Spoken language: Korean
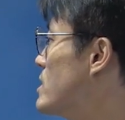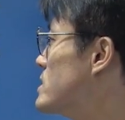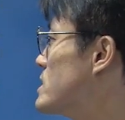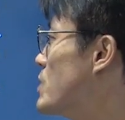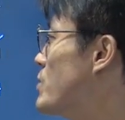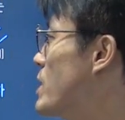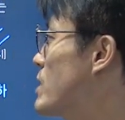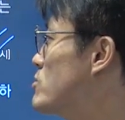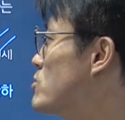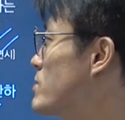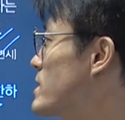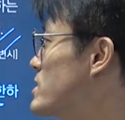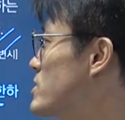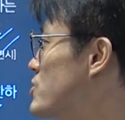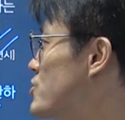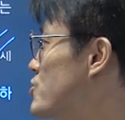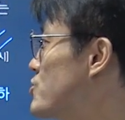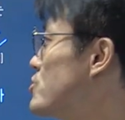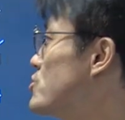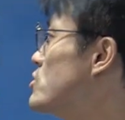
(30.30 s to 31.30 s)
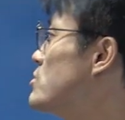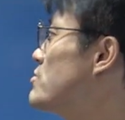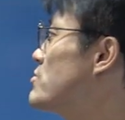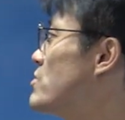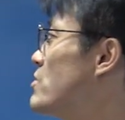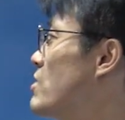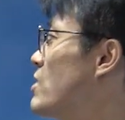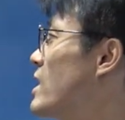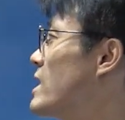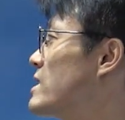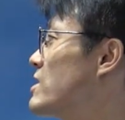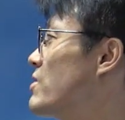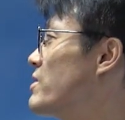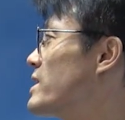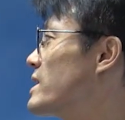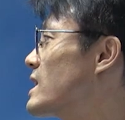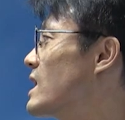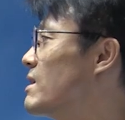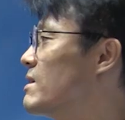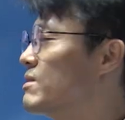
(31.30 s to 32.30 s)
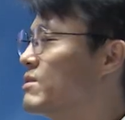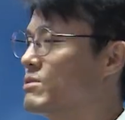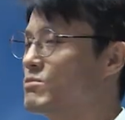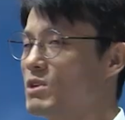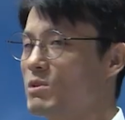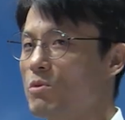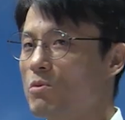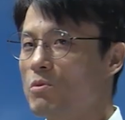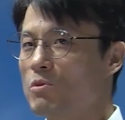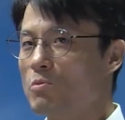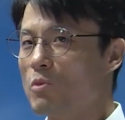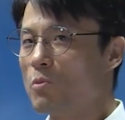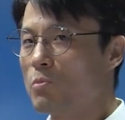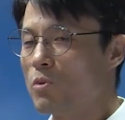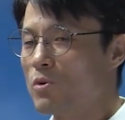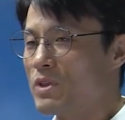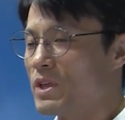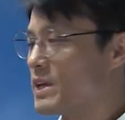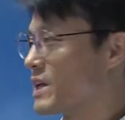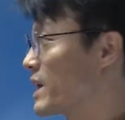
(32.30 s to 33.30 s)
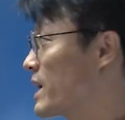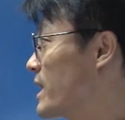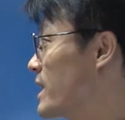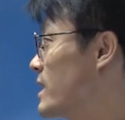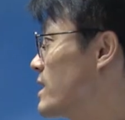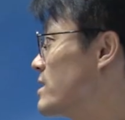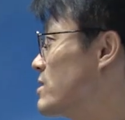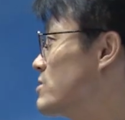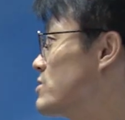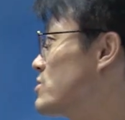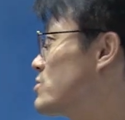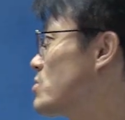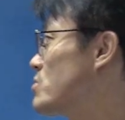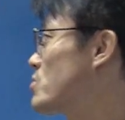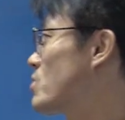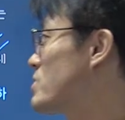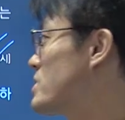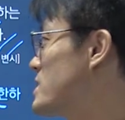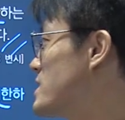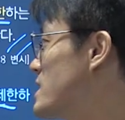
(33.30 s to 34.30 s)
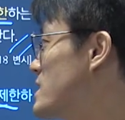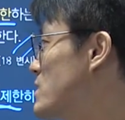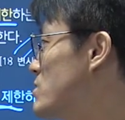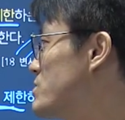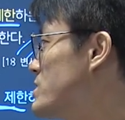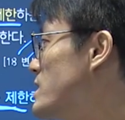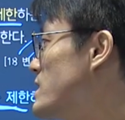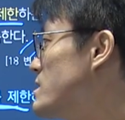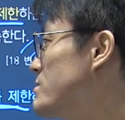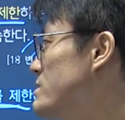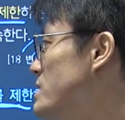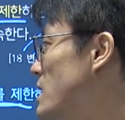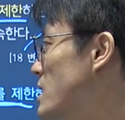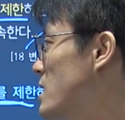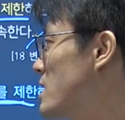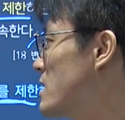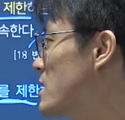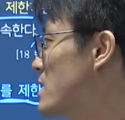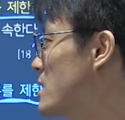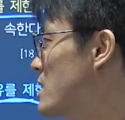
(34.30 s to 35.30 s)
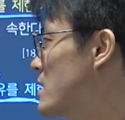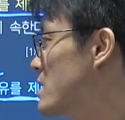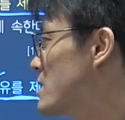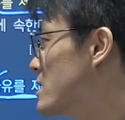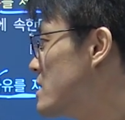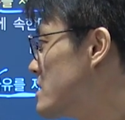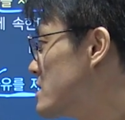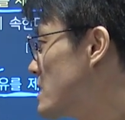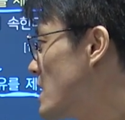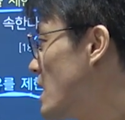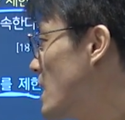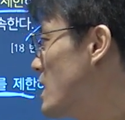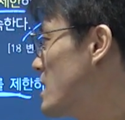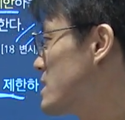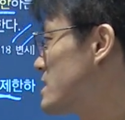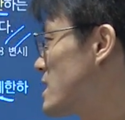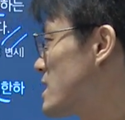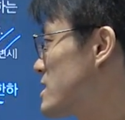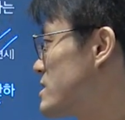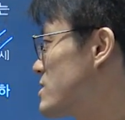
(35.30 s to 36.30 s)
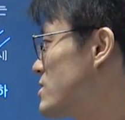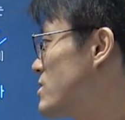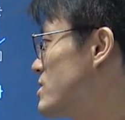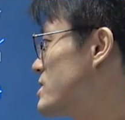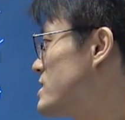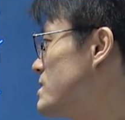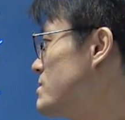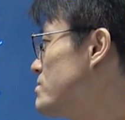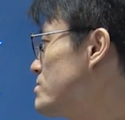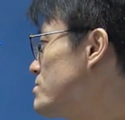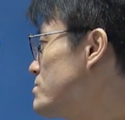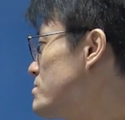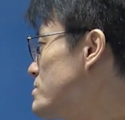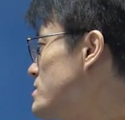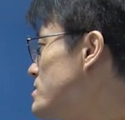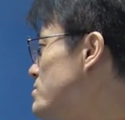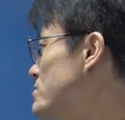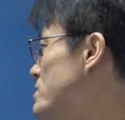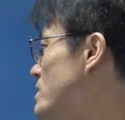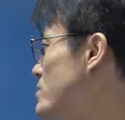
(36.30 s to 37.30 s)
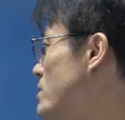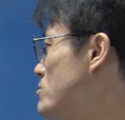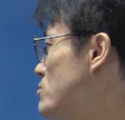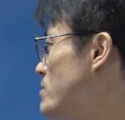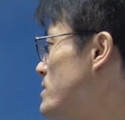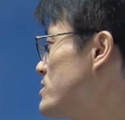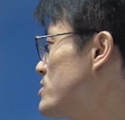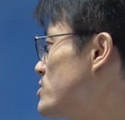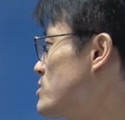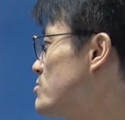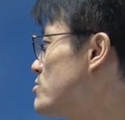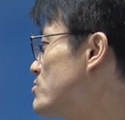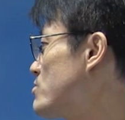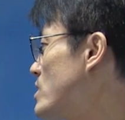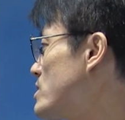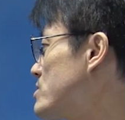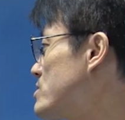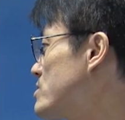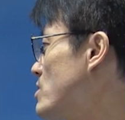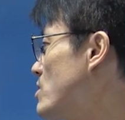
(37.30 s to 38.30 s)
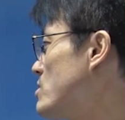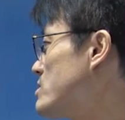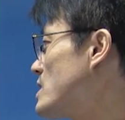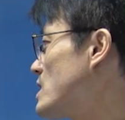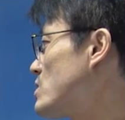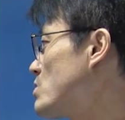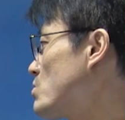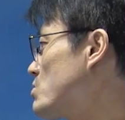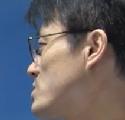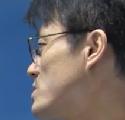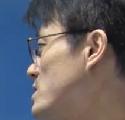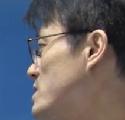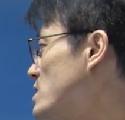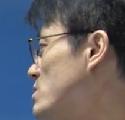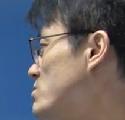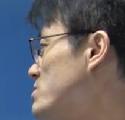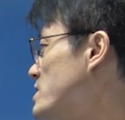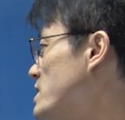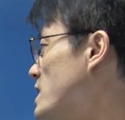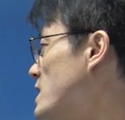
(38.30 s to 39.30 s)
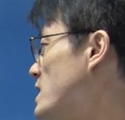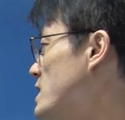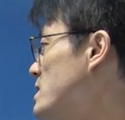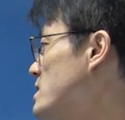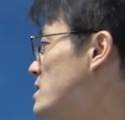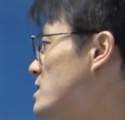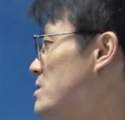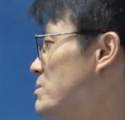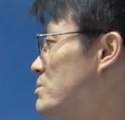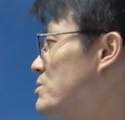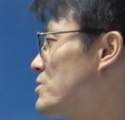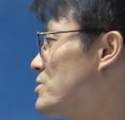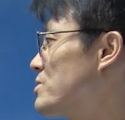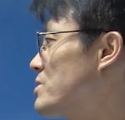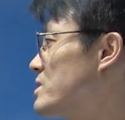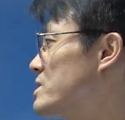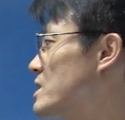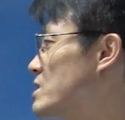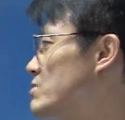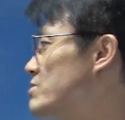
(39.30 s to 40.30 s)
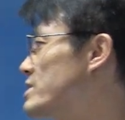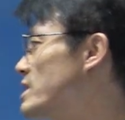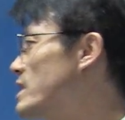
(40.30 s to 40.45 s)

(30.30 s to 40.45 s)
자, 외부 반출을 불허하는 거니까 외부에 못 보내게 이거는 또 통신의 자유 제한입니다. 자, 작성한 지필물의 외부 반출을 불허하는 거. 자, 통신의 자유 제한, 표현의 자유